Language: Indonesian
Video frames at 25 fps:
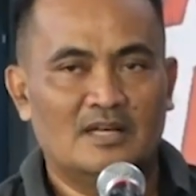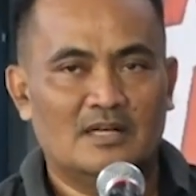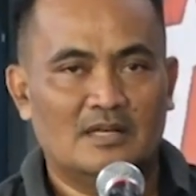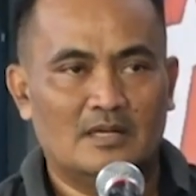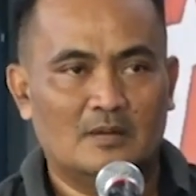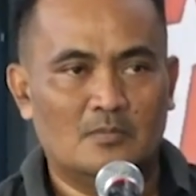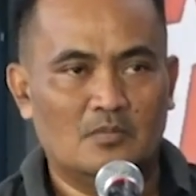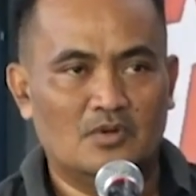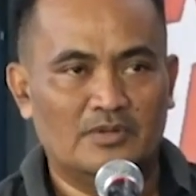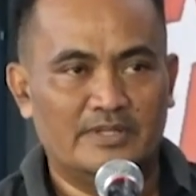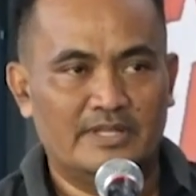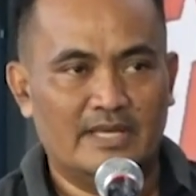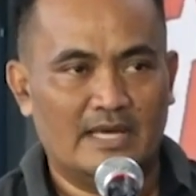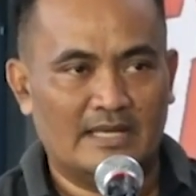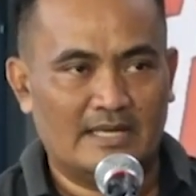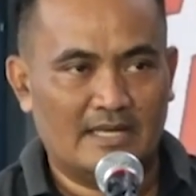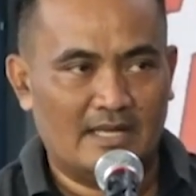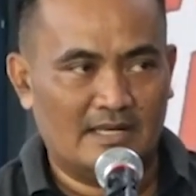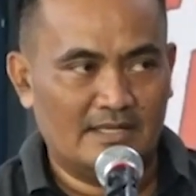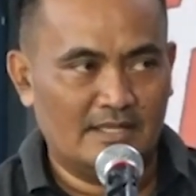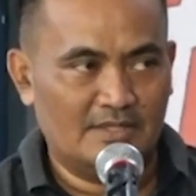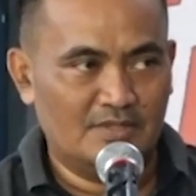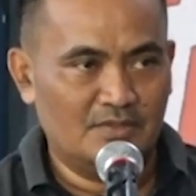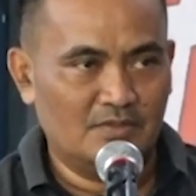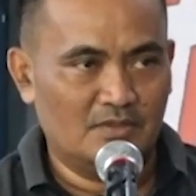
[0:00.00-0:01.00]
Kemudian
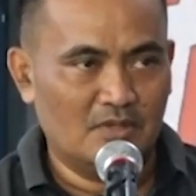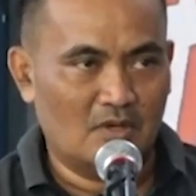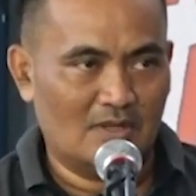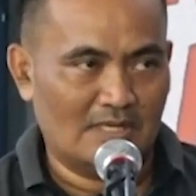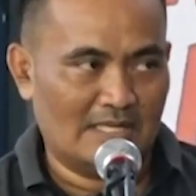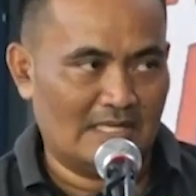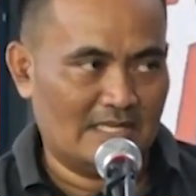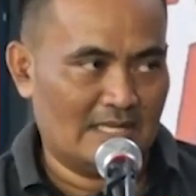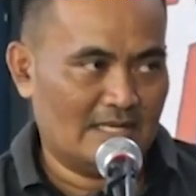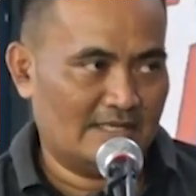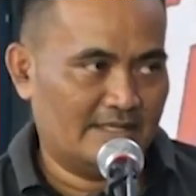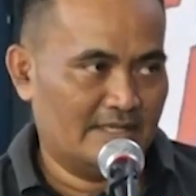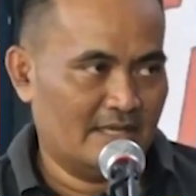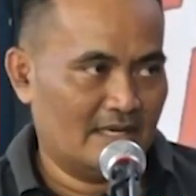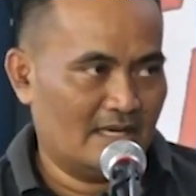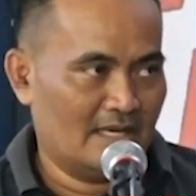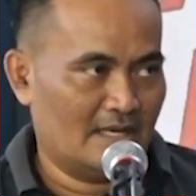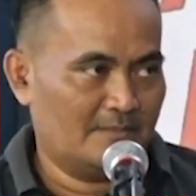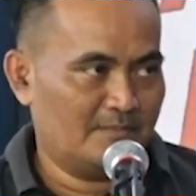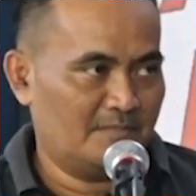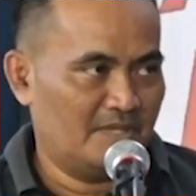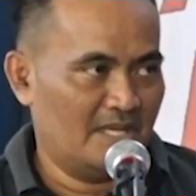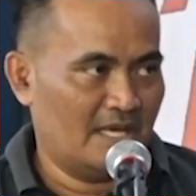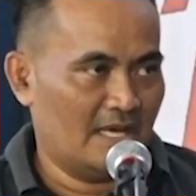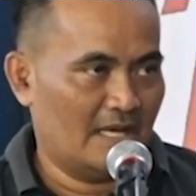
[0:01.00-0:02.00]
ada juga
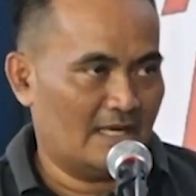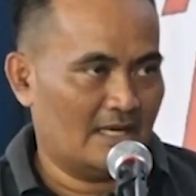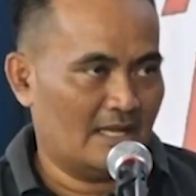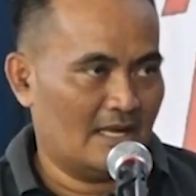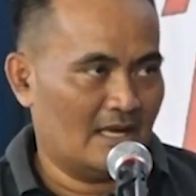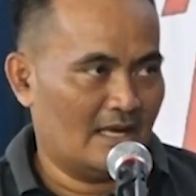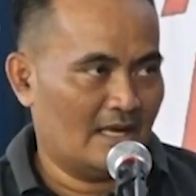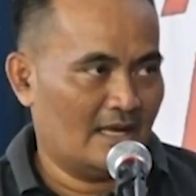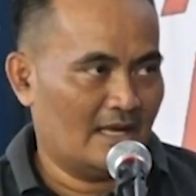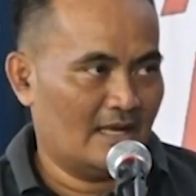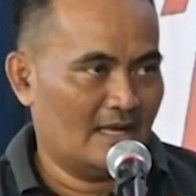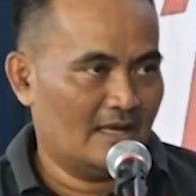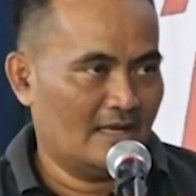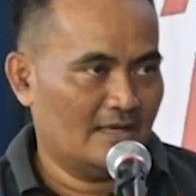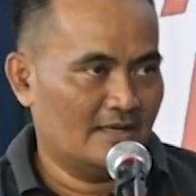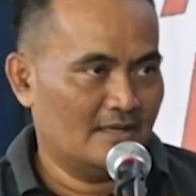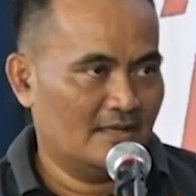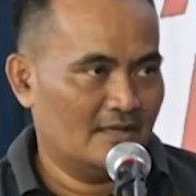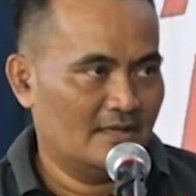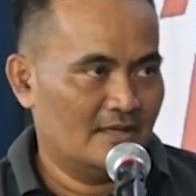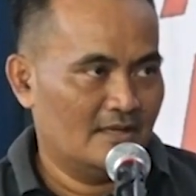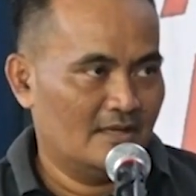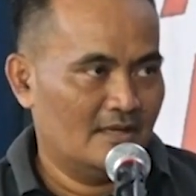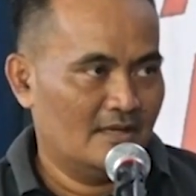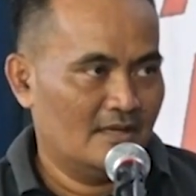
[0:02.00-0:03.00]
olahraga Piala
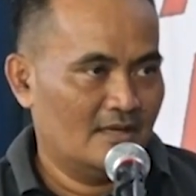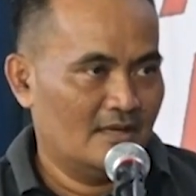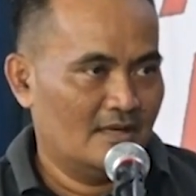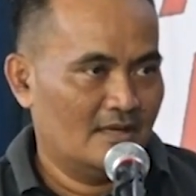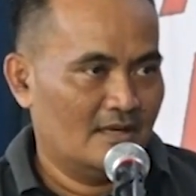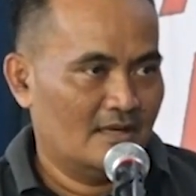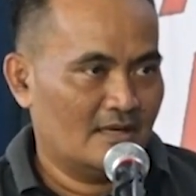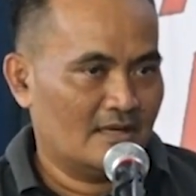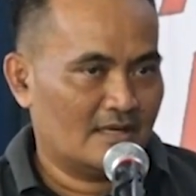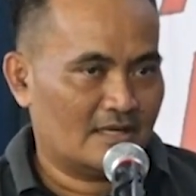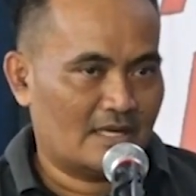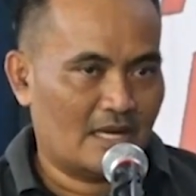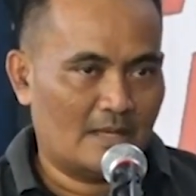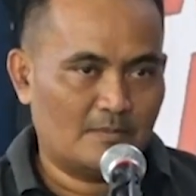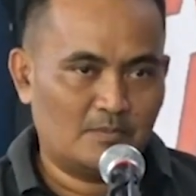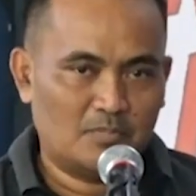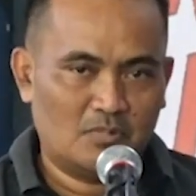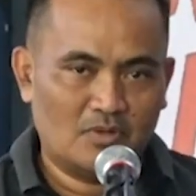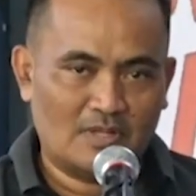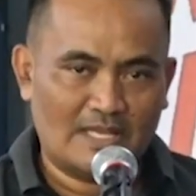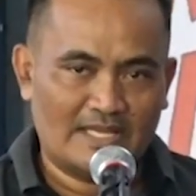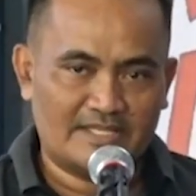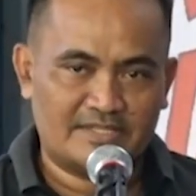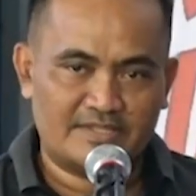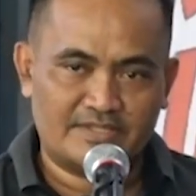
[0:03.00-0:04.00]

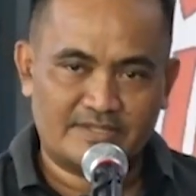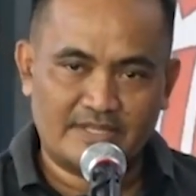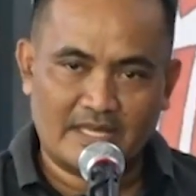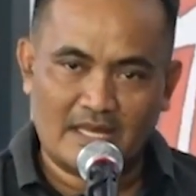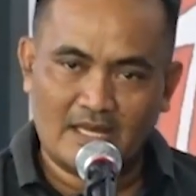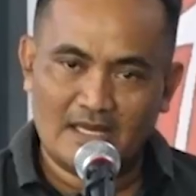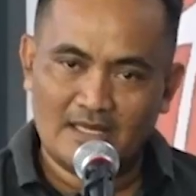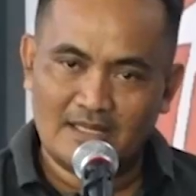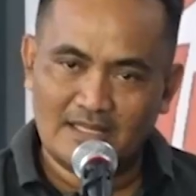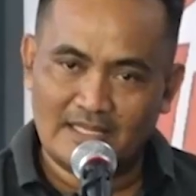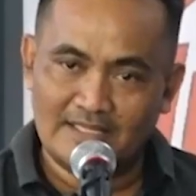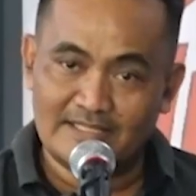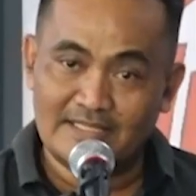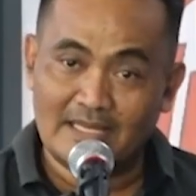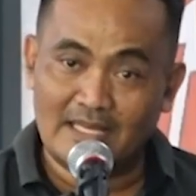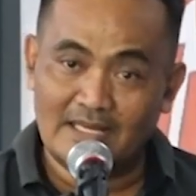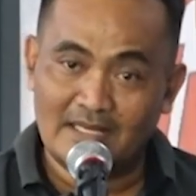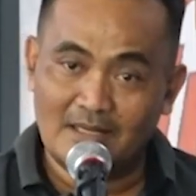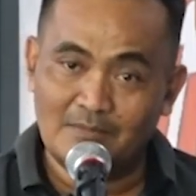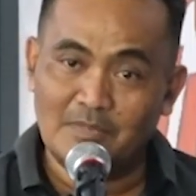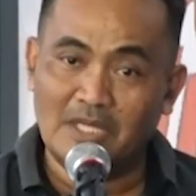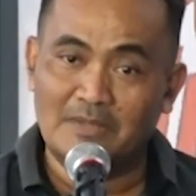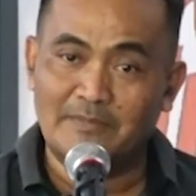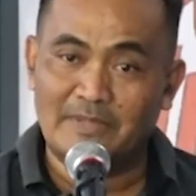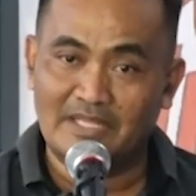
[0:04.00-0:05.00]
Kapolresta
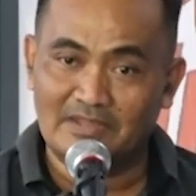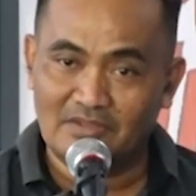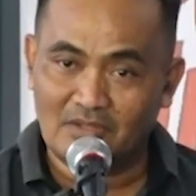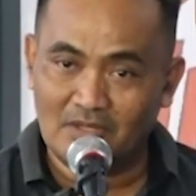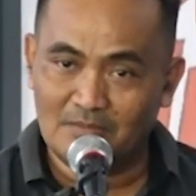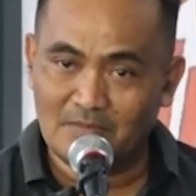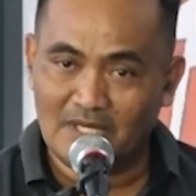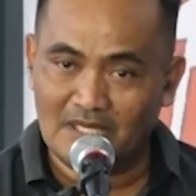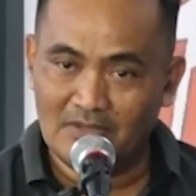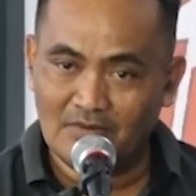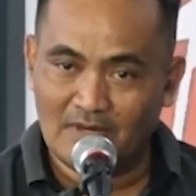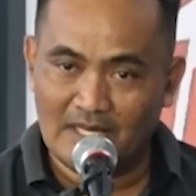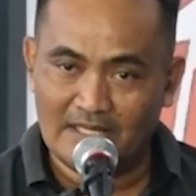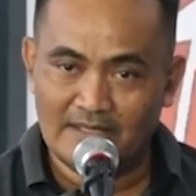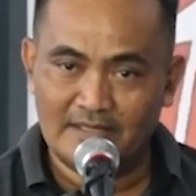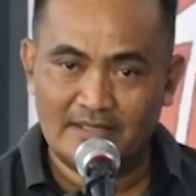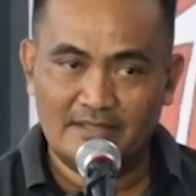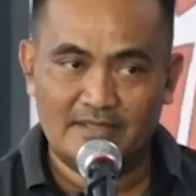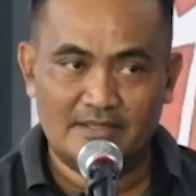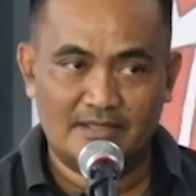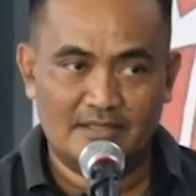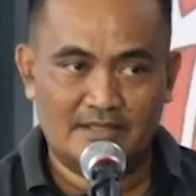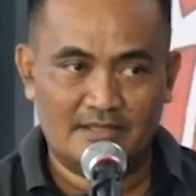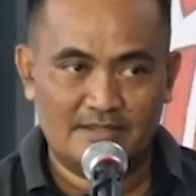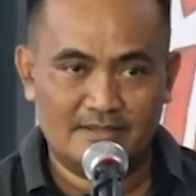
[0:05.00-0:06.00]
rencana badminton Pak Iwan.
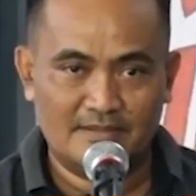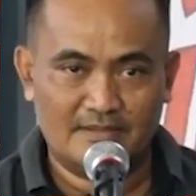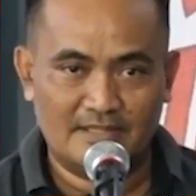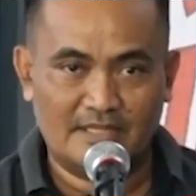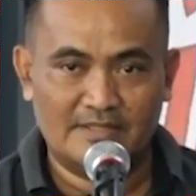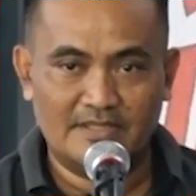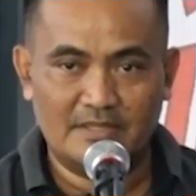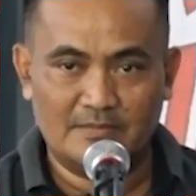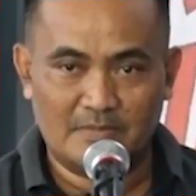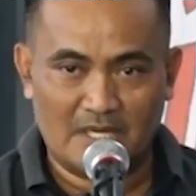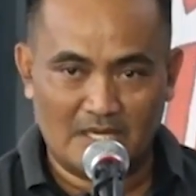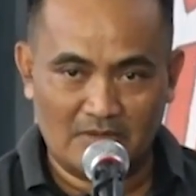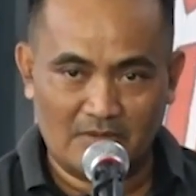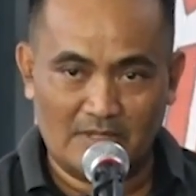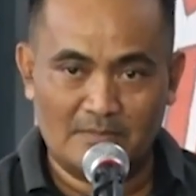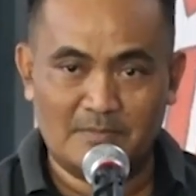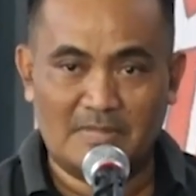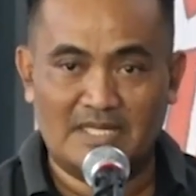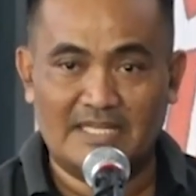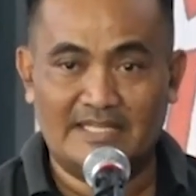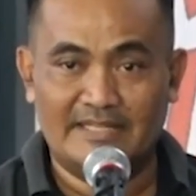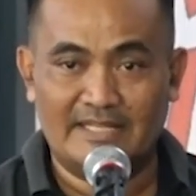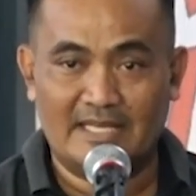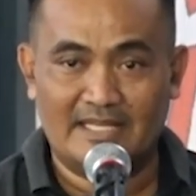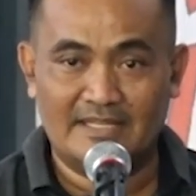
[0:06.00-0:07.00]
Nanti Pak Iwan
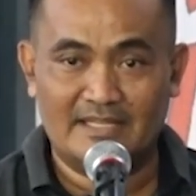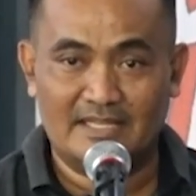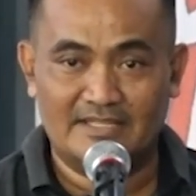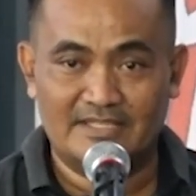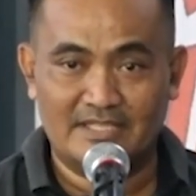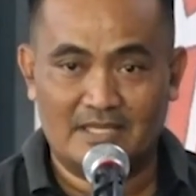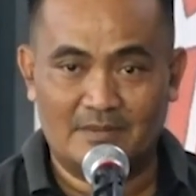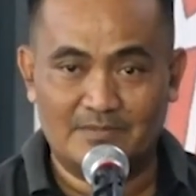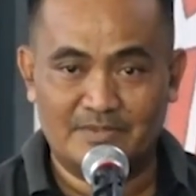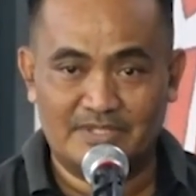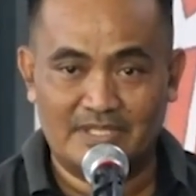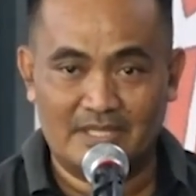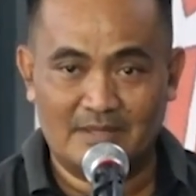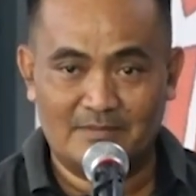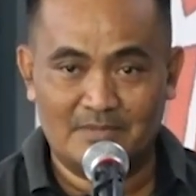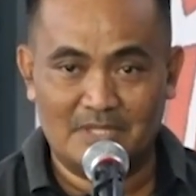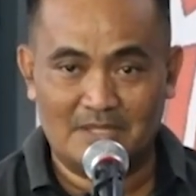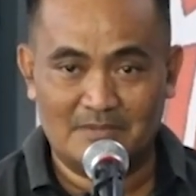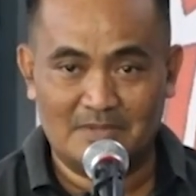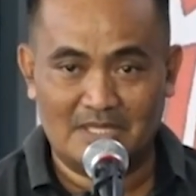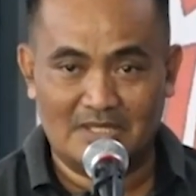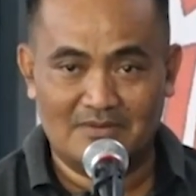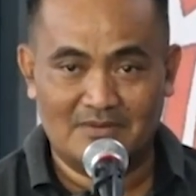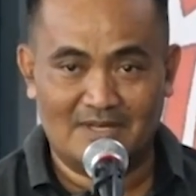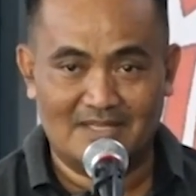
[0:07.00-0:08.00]
panitianya siap-siap
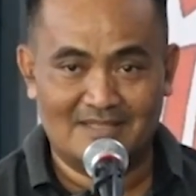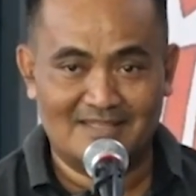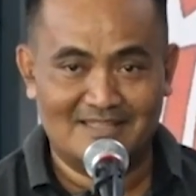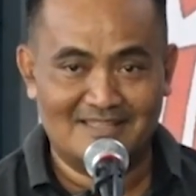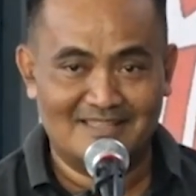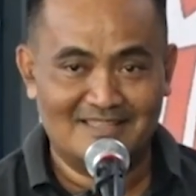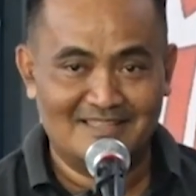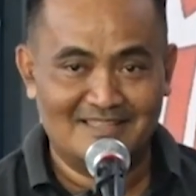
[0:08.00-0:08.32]
ya Pak Iwan.